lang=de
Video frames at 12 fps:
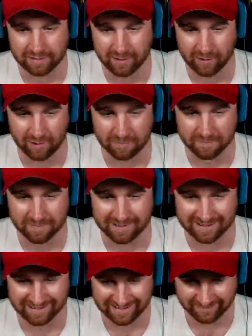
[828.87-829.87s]
kommt
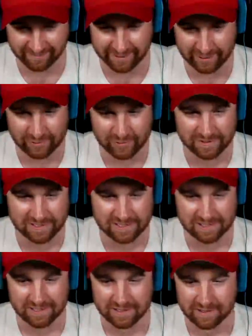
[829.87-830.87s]
wegen uns
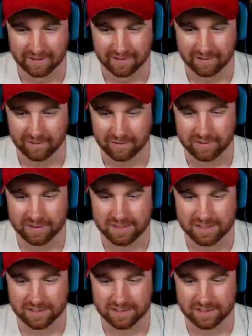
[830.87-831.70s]
und nicht,